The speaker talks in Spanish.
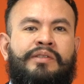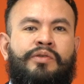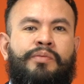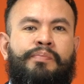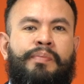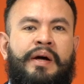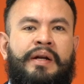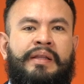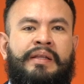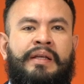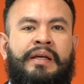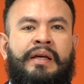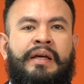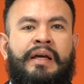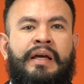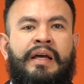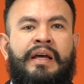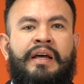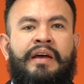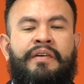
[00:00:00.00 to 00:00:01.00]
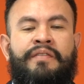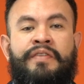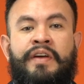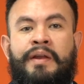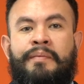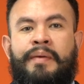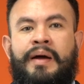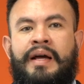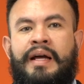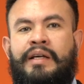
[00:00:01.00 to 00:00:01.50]
de su parte.
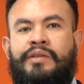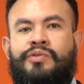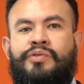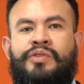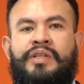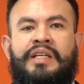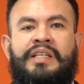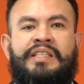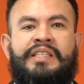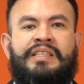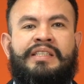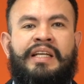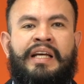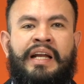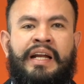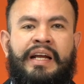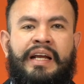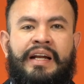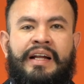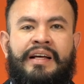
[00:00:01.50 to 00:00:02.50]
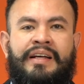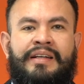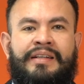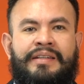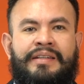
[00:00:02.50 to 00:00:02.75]
Firma Jesús Sánchez Herrera.